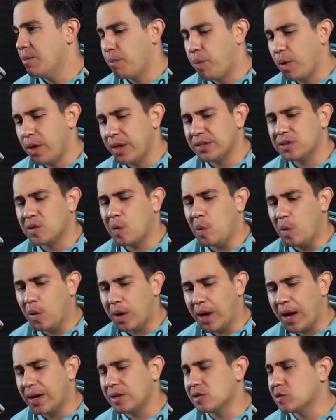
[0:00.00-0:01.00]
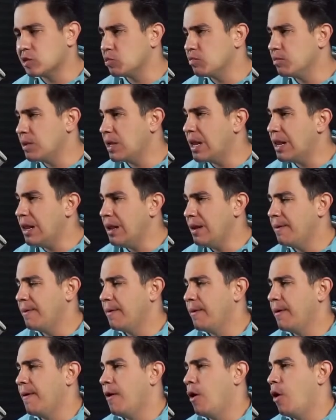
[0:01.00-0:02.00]
puedes colocar esos mil
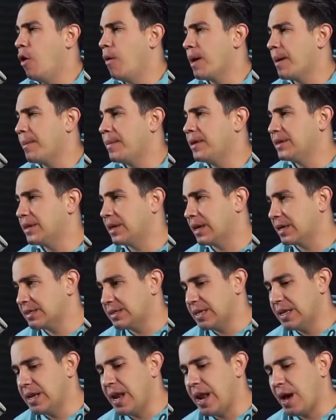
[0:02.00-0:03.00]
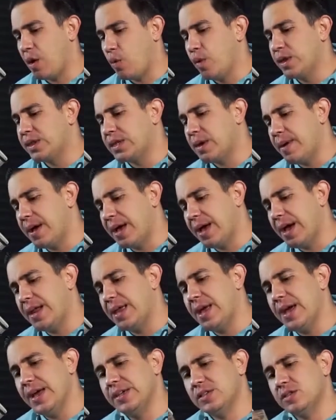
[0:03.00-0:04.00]
obviamente que estén en la cuenta
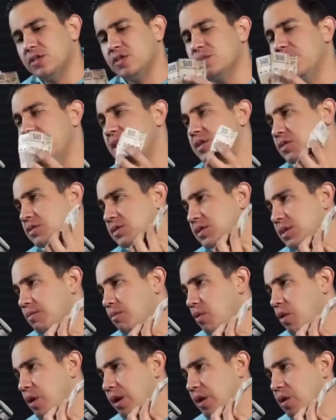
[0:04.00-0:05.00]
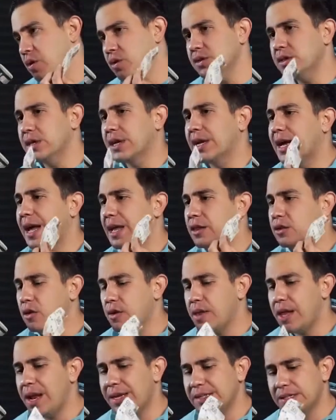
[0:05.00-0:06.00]
bancaria. Estos mil son simbólicos, que
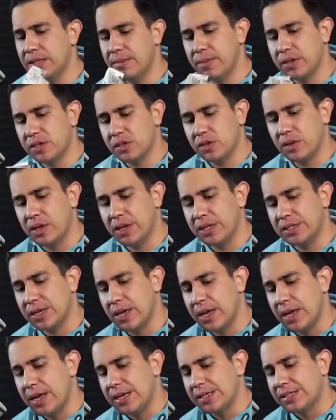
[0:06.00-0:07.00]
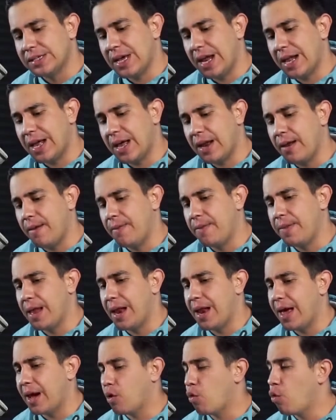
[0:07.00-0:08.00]
todas las inversiones salgan de
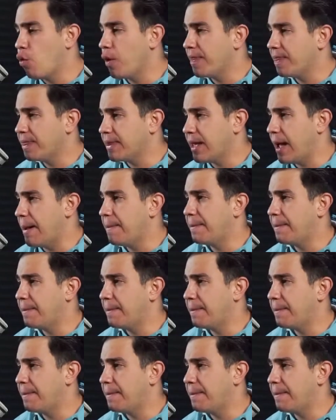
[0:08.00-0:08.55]
la cuenta